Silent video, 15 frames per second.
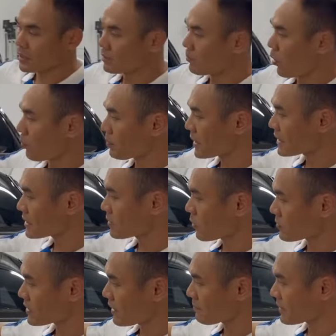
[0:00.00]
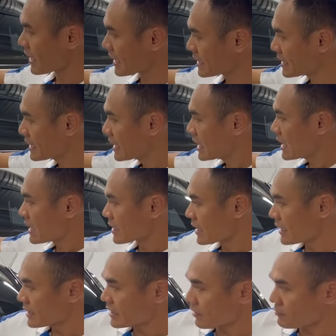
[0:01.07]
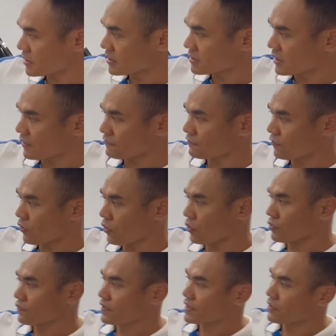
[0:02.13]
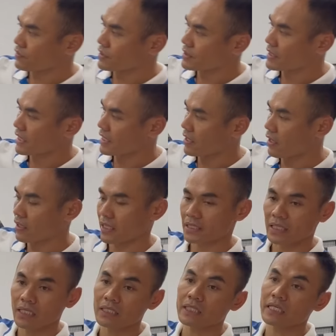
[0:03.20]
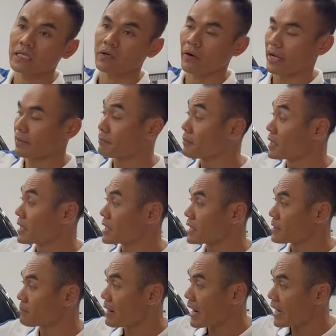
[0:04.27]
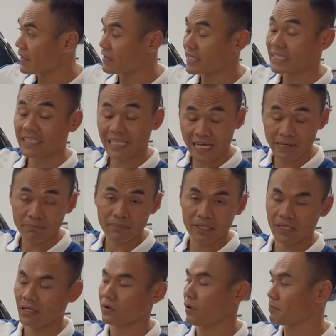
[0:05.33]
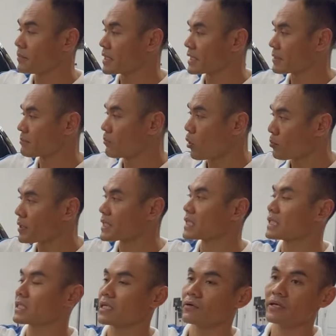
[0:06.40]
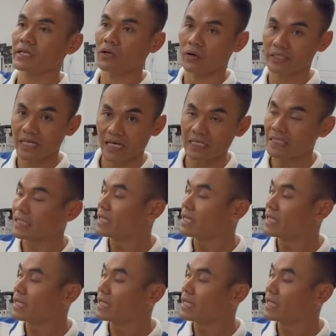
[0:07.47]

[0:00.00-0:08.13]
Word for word: 11 lít trên 100 cây. Đi trong đường thành phố, ví dụ như Sài Gòn các thứ thì khoảng 13,8 lít, nghĩa là khoảng 14 lít nếu đi nội thành.